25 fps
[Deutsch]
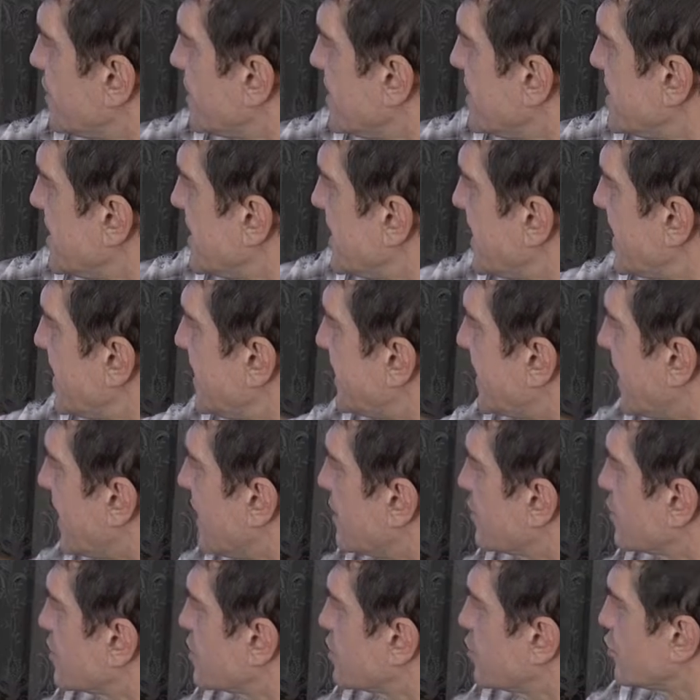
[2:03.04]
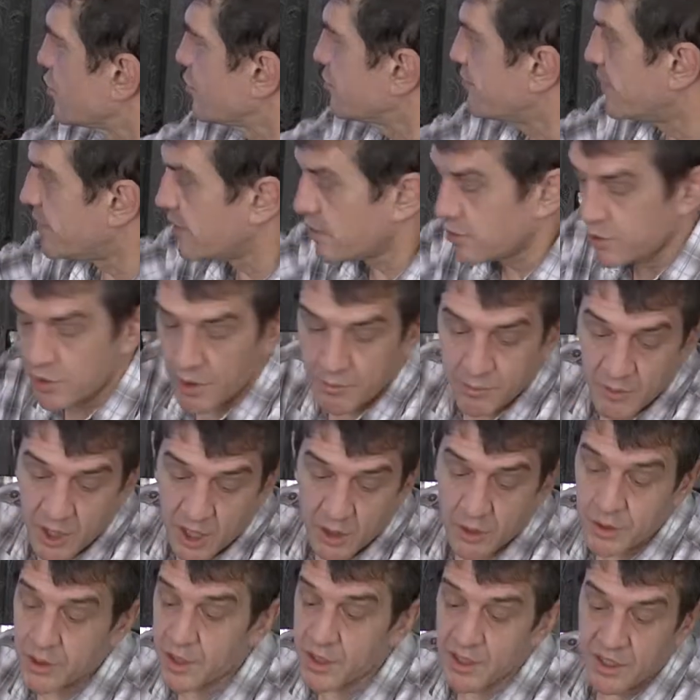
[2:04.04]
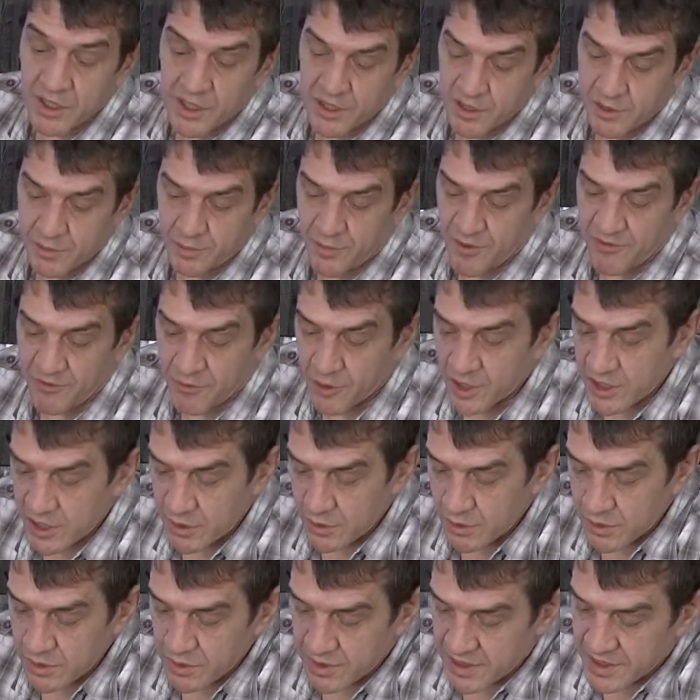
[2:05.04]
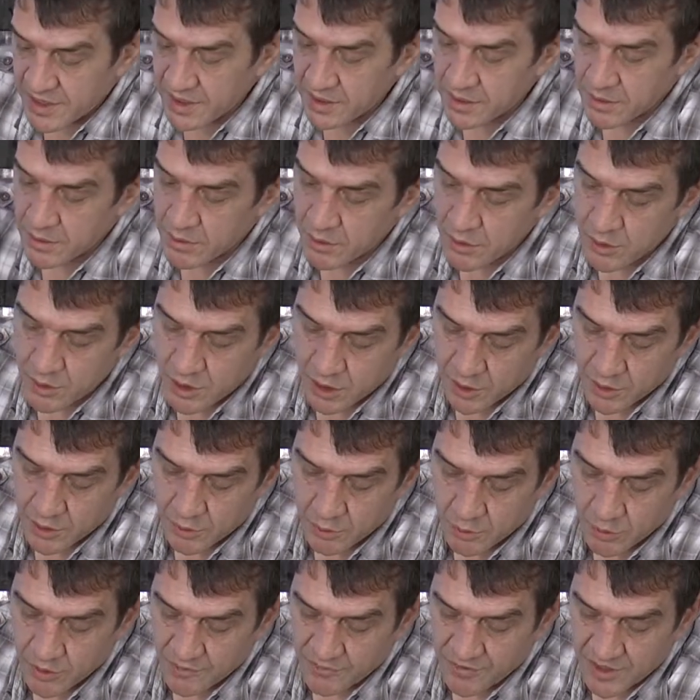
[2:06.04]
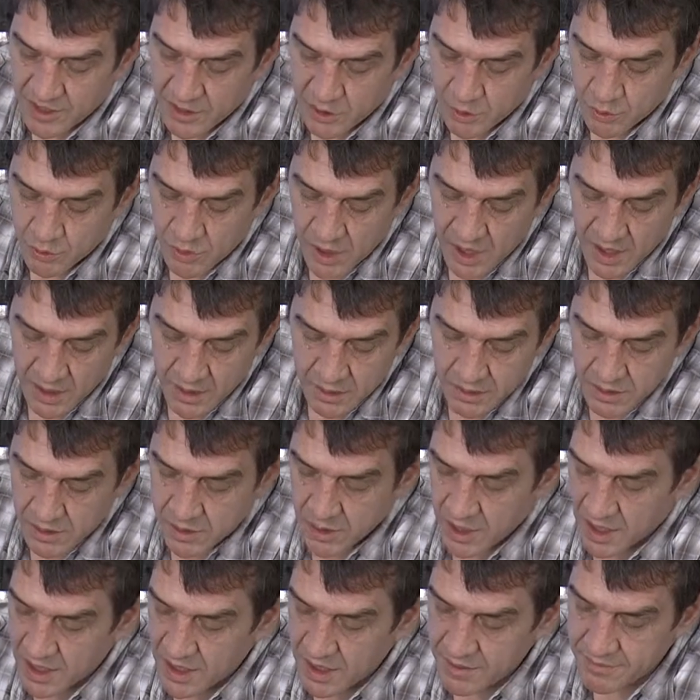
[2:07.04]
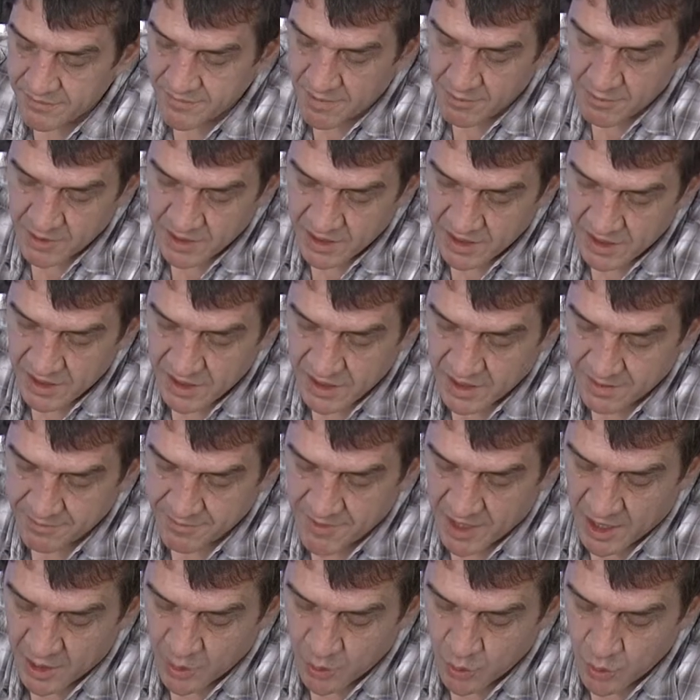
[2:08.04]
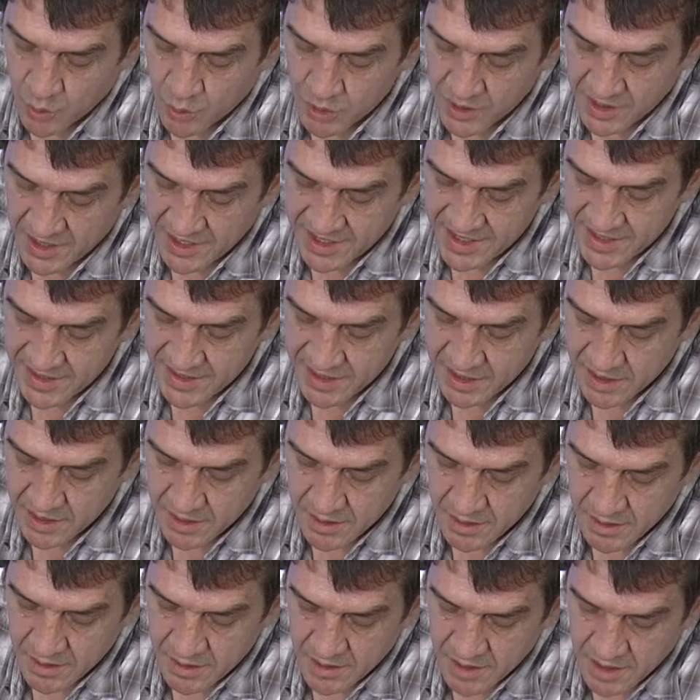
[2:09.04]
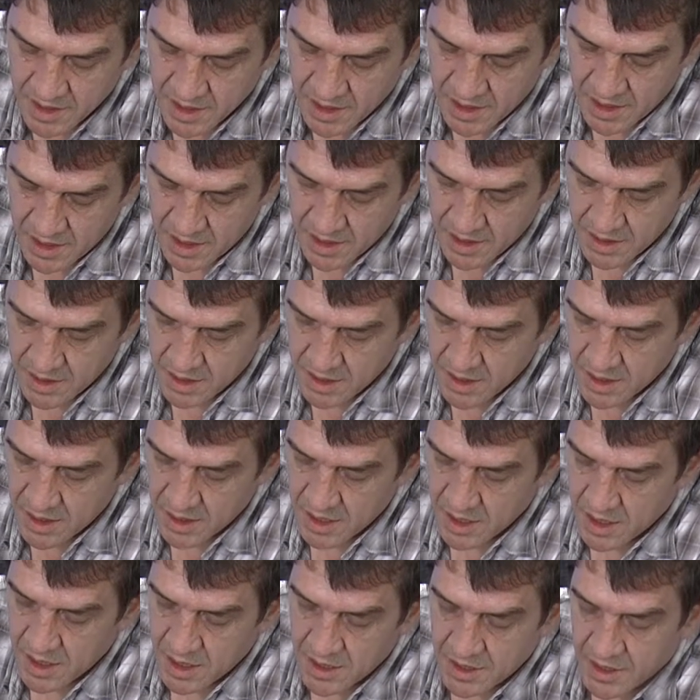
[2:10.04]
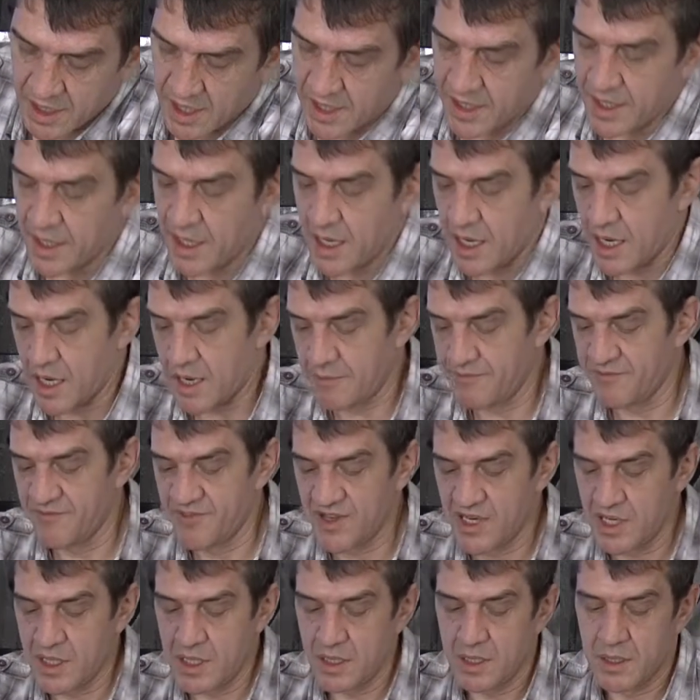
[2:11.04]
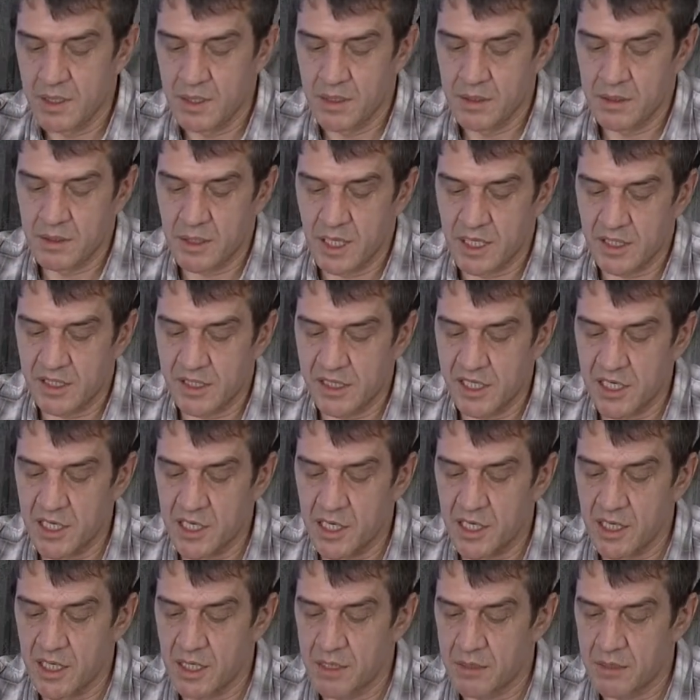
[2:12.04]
diese Ränder außenrum. Es gibt ja Leute, die das bevorzugen. Ne? Das sieht dann ungefähr so aus. Ja? Wenn man das dann mal hochdreht, ja? dann haben wir das hier.